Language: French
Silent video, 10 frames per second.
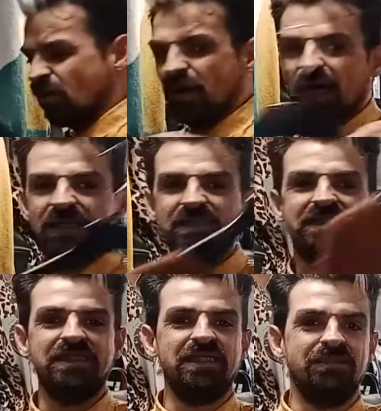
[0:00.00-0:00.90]
là,
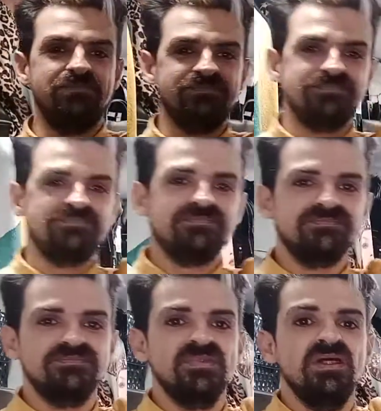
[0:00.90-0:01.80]
ici.
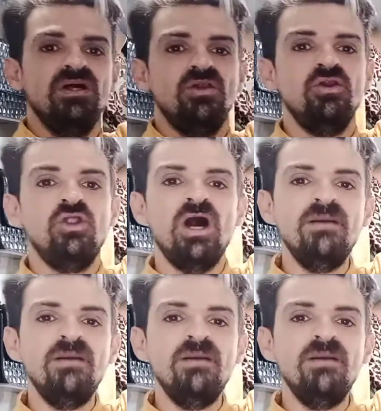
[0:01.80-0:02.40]
Le